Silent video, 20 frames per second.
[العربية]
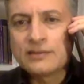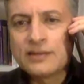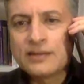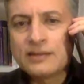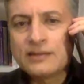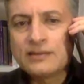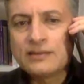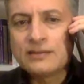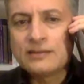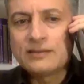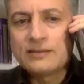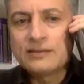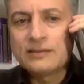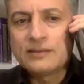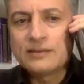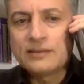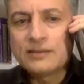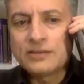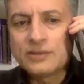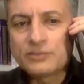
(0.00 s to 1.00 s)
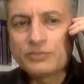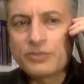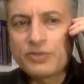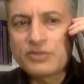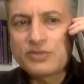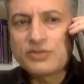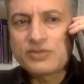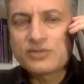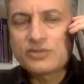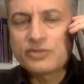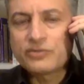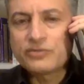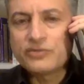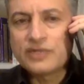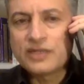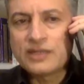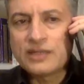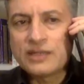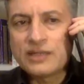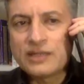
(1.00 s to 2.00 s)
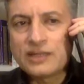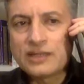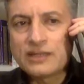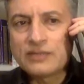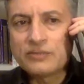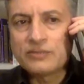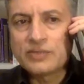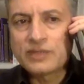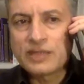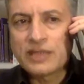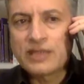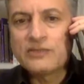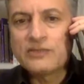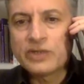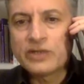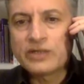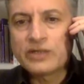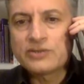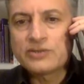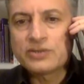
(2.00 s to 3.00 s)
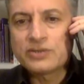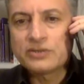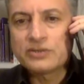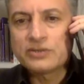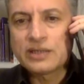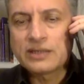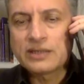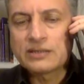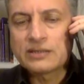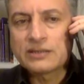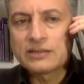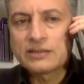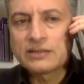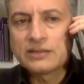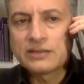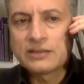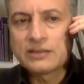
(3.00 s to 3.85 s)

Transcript: لا جو بونس شوف الى الى كان ممكن اه وي شون ديريكت.